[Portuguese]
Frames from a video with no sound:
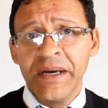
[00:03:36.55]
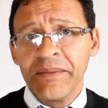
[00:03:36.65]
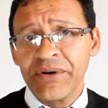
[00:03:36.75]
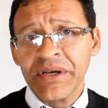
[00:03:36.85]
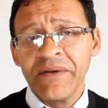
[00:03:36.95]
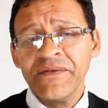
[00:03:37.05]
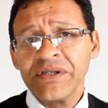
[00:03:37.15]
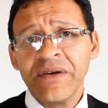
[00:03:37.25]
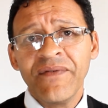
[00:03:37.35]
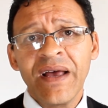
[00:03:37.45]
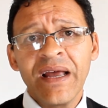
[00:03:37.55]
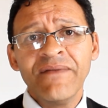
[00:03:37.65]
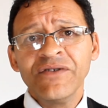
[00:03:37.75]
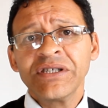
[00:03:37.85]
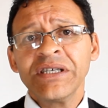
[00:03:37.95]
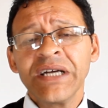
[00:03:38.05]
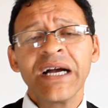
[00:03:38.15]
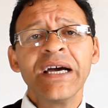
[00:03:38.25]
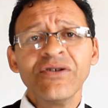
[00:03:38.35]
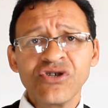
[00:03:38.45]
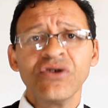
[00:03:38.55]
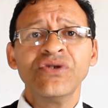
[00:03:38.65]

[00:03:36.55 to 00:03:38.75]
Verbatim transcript: Porque você vai lá, você já ganha o seu